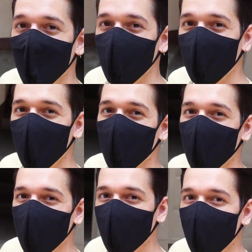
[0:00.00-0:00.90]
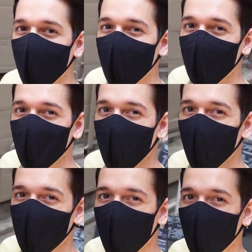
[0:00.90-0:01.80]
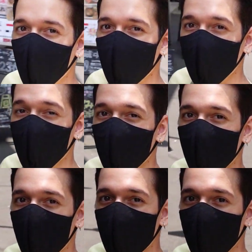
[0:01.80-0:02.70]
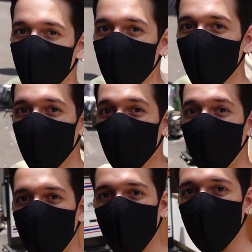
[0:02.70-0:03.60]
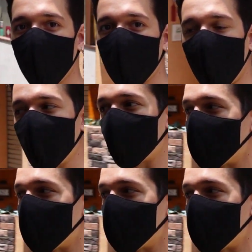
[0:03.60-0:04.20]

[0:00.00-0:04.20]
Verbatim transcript: şöyle sizlere güzel güzel döndüre döndüre gösterebiliyorum. Vallahi iyi oldu ha bu